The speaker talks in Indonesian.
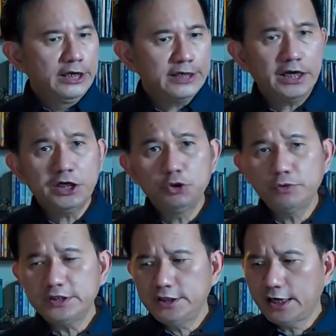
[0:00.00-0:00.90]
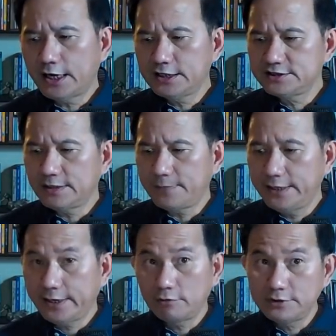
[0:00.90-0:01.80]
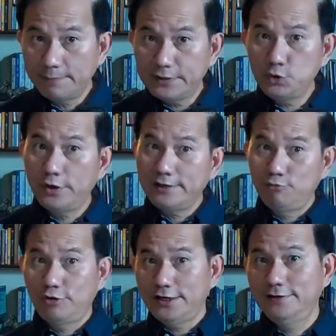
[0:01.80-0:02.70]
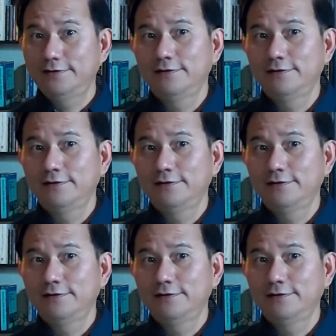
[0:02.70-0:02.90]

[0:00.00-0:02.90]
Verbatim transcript: Nyari duit ya karena setiap kali rekrut dapat dua ribu kan